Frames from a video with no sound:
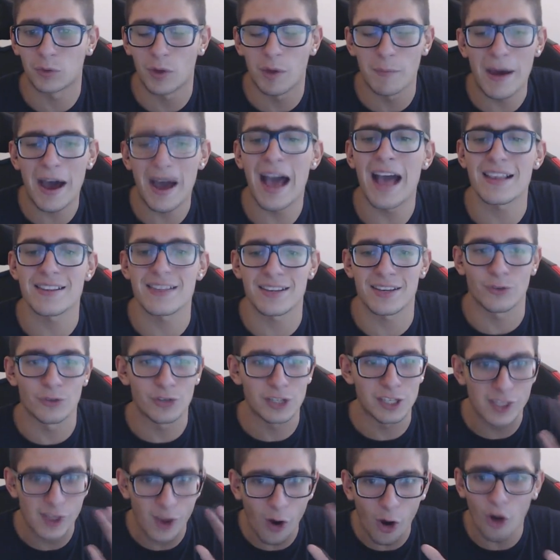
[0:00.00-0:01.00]
la tua base
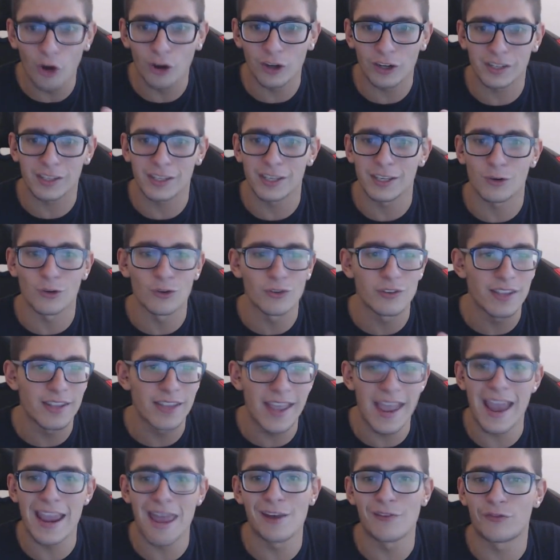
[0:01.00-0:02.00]
con gli orchi, con
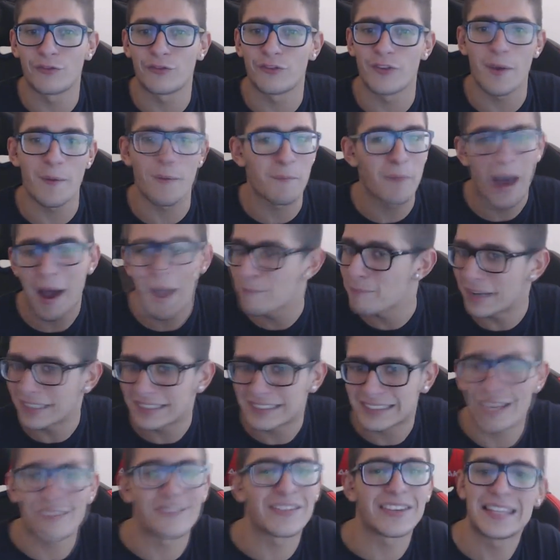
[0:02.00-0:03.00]
gli elfi,
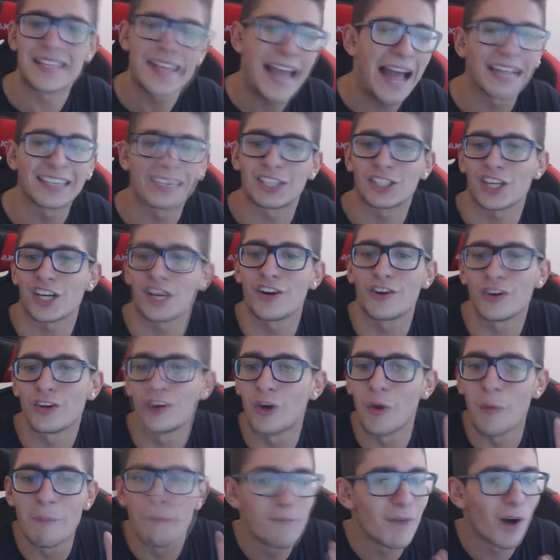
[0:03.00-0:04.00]
ammazzavi gli altri, c'erano
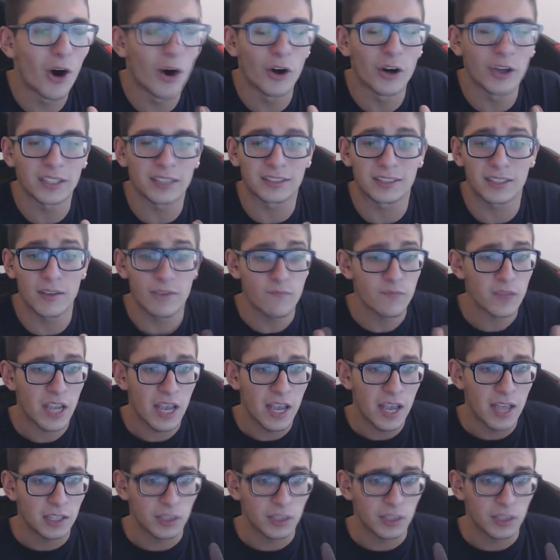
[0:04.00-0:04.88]
i non morti,